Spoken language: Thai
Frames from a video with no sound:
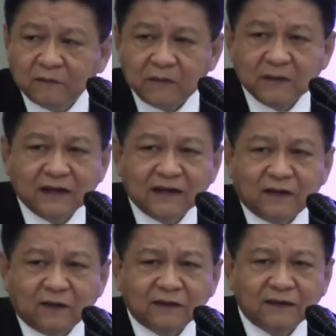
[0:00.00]
ไม่มีเรื่อง
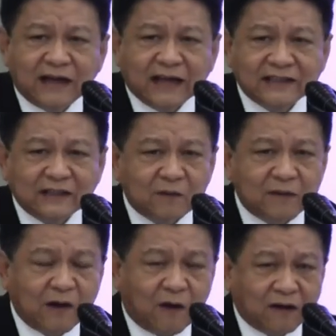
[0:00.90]
ของการจะต้อง
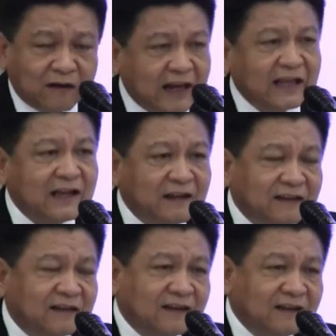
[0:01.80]
มาหลอกอะไรเงี้ย
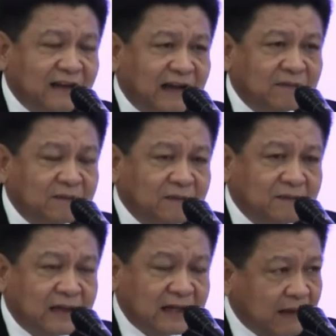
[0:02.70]
นะครับ
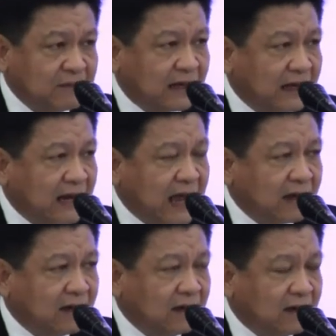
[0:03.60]
ถ้าทำอย่างนั้นได้
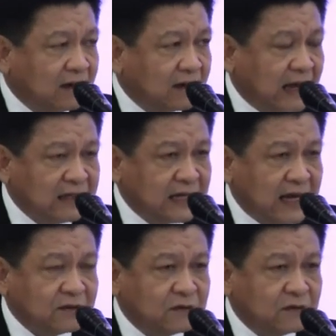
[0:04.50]
การใช้โซ